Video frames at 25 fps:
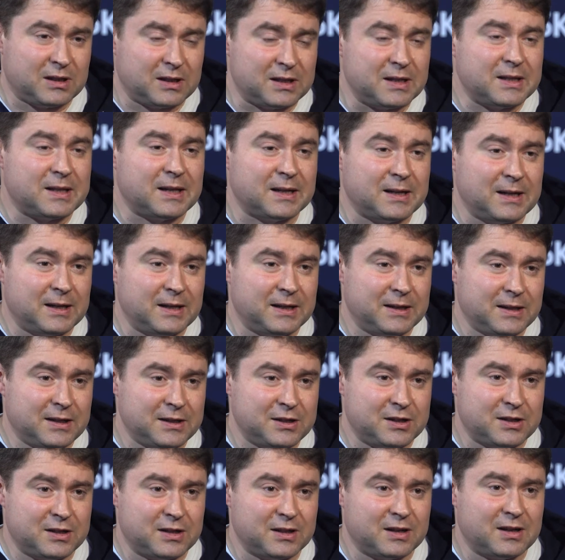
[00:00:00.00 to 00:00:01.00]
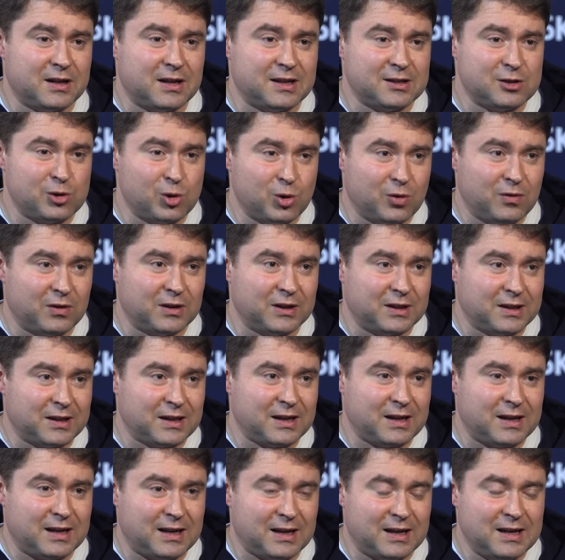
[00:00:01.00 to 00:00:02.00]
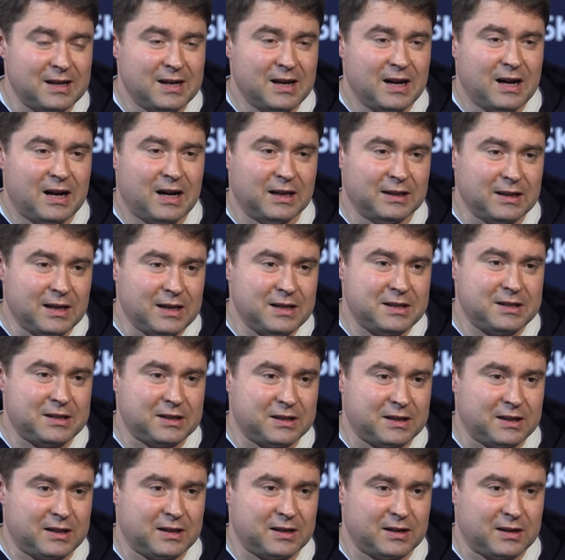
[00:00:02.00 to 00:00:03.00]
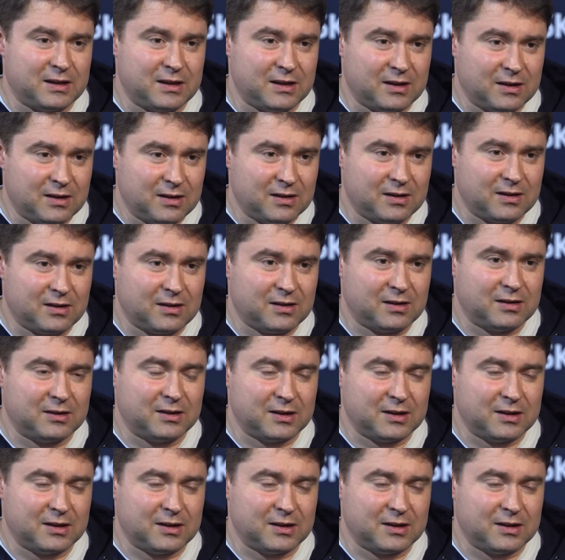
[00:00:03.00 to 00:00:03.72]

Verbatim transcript: они так или иначе основаны на аналитике э,